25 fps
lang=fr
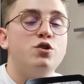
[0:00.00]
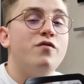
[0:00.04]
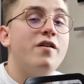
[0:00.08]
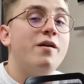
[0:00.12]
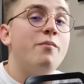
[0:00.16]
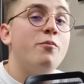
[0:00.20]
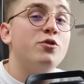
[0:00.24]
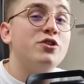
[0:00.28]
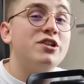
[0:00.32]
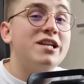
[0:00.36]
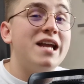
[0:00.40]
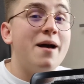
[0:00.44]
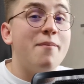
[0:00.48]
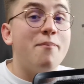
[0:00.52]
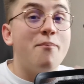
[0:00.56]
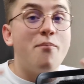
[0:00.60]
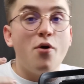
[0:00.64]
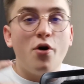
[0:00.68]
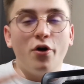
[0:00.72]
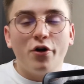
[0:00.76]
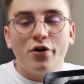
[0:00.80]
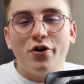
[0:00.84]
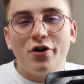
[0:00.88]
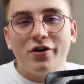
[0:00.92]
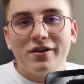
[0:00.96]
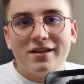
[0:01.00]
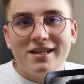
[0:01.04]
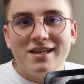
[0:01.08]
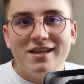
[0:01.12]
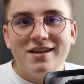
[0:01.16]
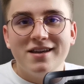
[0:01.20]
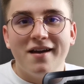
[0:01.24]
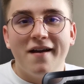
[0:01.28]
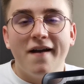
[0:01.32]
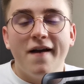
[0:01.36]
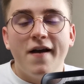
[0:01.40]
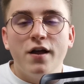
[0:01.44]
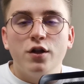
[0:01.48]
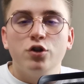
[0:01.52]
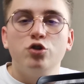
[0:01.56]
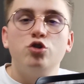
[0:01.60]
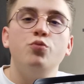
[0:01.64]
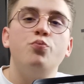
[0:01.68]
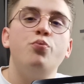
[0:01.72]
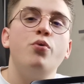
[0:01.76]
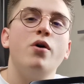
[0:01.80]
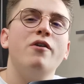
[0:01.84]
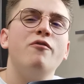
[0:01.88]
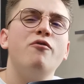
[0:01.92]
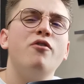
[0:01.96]
si tu vas manger à Burger King,
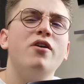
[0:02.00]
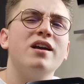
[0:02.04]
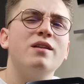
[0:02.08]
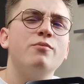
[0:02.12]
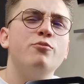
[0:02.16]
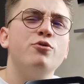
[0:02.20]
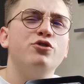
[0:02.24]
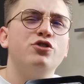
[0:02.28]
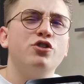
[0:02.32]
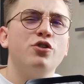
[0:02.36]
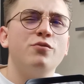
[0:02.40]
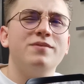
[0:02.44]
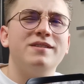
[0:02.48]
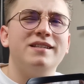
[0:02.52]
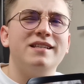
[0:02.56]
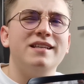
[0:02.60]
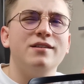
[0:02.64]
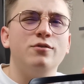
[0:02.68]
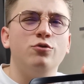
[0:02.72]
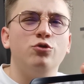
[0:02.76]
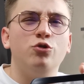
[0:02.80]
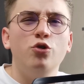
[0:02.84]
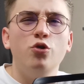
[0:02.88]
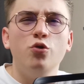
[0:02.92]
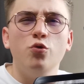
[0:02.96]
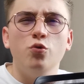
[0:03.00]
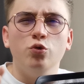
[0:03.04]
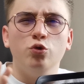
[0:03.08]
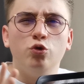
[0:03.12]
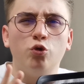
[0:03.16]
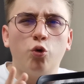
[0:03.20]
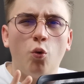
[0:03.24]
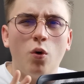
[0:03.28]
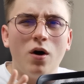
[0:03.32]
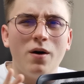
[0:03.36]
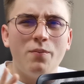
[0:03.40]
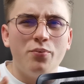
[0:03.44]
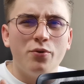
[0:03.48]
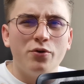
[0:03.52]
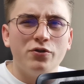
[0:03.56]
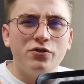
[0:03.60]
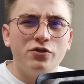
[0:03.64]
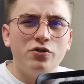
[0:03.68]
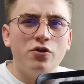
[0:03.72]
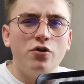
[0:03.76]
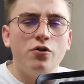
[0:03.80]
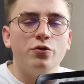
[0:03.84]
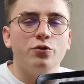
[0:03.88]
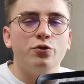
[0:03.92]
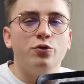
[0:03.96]
tu peux avoir, il me semble, c'est 2 ou
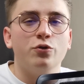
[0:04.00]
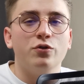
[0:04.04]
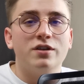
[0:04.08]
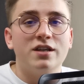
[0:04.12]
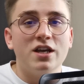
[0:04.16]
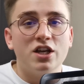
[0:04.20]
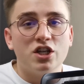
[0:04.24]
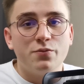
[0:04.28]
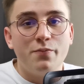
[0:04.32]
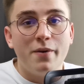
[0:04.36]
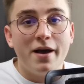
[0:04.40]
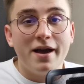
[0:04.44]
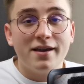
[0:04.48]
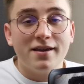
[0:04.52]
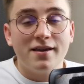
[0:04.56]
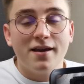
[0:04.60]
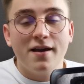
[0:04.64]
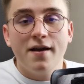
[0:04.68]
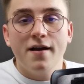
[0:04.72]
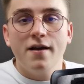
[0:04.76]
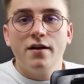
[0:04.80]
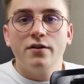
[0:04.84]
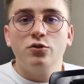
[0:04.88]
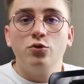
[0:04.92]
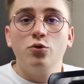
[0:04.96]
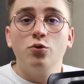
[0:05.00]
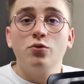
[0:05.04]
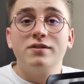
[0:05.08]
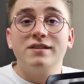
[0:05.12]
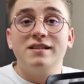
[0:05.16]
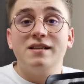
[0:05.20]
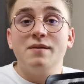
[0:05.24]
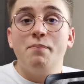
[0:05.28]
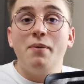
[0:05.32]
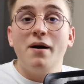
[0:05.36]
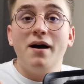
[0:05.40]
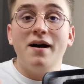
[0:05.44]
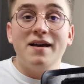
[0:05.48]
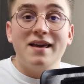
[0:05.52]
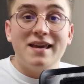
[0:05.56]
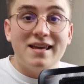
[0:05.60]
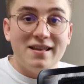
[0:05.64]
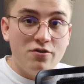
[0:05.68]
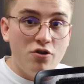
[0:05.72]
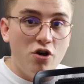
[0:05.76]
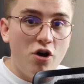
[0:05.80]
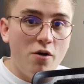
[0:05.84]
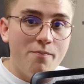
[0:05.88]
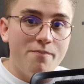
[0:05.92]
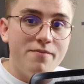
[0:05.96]
3% de cashback, donc c'est pas
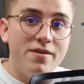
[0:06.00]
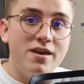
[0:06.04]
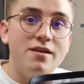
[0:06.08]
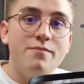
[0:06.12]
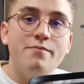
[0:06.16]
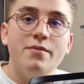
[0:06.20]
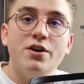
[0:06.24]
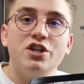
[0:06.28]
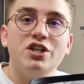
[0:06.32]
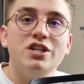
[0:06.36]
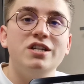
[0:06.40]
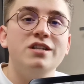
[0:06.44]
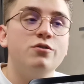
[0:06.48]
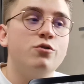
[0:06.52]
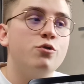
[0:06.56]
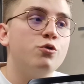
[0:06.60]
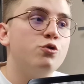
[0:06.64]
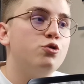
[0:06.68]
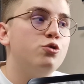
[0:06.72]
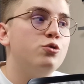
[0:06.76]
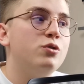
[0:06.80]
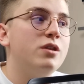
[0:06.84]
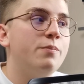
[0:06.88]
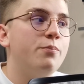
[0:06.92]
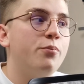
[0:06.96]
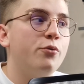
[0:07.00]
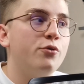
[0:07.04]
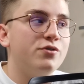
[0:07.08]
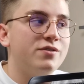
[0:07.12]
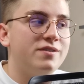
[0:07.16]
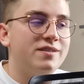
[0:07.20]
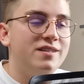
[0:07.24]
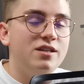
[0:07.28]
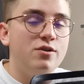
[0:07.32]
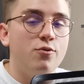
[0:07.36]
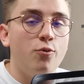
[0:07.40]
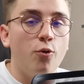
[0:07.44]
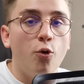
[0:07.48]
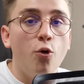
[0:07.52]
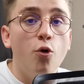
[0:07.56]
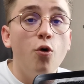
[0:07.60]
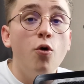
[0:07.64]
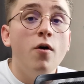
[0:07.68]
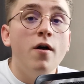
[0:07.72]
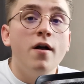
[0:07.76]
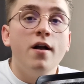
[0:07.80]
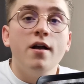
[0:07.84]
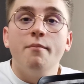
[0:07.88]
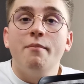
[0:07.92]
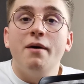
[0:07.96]
énorme, mais imagine que tu dépenses 10
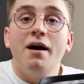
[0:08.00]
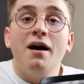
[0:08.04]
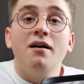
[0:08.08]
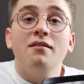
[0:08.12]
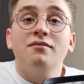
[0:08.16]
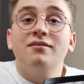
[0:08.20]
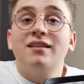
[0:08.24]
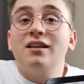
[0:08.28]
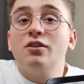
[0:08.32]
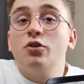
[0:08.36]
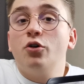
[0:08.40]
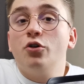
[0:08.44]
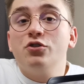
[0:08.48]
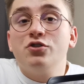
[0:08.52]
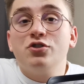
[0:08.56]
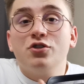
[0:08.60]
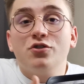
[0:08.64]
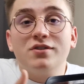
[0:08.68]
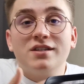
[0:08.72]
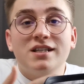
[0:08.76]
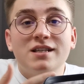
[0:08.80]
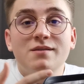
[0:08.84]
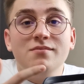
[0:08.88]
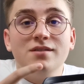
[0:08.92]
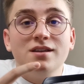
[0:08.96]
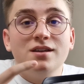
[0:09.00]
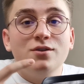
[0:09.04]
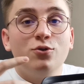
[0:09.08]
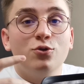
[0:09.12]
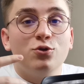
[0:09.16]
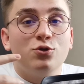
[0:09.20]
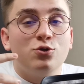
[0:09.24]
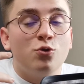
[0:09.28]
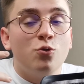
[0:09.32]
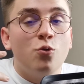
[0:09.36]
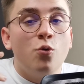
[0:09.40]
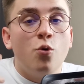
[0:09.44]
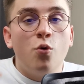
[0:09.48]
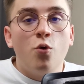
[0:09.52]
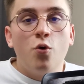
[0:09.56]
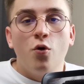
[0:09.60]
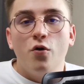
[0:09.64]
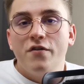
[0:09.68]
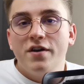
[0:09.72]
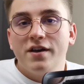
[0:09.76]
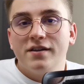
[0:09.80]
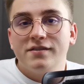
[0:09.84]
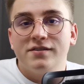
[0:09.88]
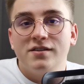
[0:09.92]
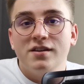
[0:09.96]
euros, bah t'as 30 centimes qui te sont
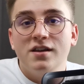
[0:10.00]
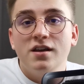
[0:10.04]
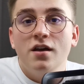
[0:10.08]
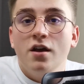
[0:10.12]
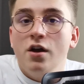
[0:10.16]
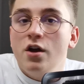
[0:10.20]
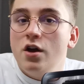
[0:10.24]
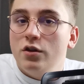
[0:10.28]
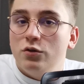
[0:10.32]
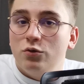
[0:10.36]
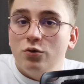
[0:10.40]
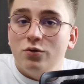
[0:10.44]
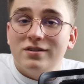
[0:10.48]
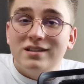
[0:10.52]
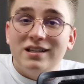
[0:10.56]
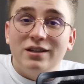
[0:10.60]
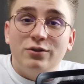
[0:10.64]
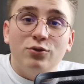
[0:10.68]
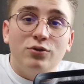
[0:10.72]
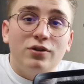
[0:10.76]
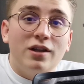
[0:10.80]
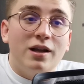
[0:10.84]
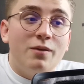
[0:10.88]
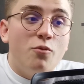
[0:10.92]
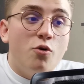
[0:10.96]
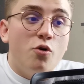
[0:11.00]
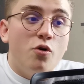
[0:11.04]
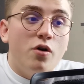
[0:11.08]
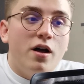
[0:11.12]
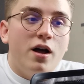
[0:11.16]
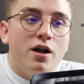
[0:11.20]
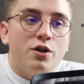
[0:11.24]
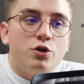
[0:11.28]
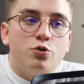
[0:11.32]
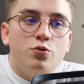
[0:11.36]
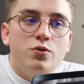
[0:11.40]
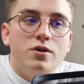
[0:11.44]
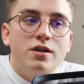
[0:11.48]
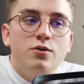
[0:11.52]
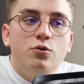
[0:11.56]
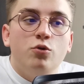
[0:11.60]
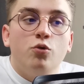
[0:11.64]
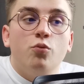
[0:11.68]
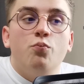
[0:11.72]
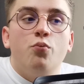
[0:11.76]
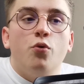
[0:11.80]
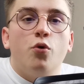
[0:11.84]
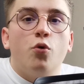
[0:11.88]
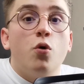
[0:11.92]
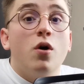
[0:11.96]
reversés, donc c'est totalement gratuit,
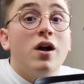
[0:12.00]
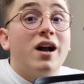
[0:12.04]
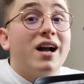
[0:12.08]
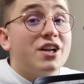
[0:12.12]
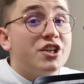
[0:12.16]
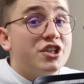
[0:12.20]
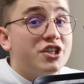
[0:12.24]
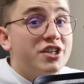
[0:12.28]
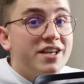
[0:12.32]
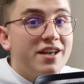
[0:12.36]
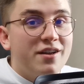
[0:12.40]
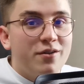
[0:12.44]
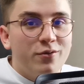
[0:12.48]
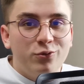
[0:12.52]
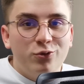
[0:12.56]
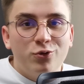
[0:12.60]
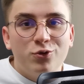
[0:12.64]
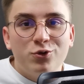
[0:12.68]
donc pourquoi cracher